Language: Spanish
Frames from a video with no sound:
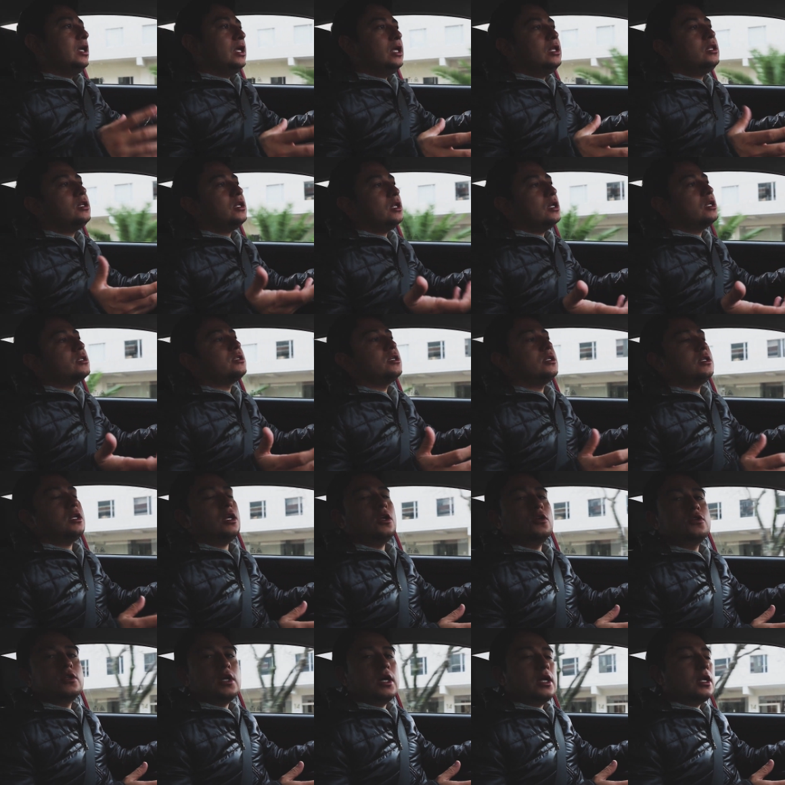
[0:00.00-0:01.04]
y tiene 7
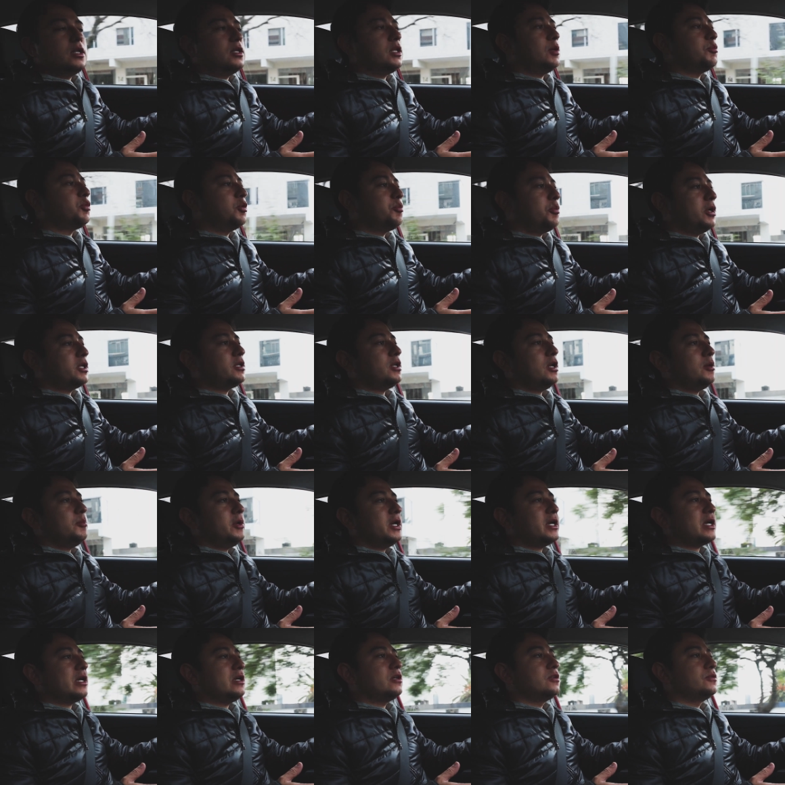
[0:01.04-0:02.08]
años de garantía por parte de la
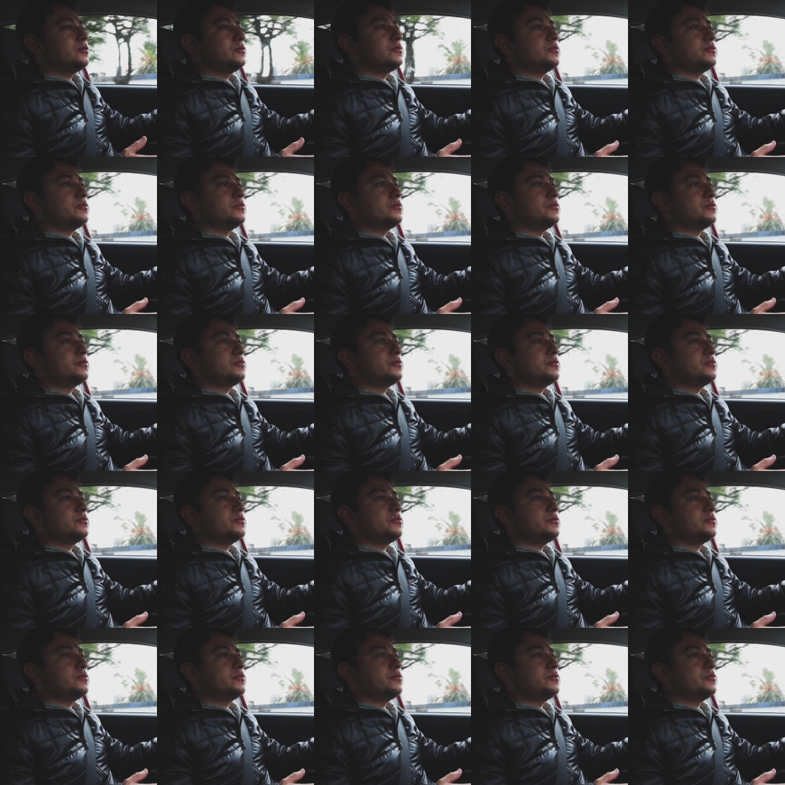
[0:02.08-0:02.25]
marca.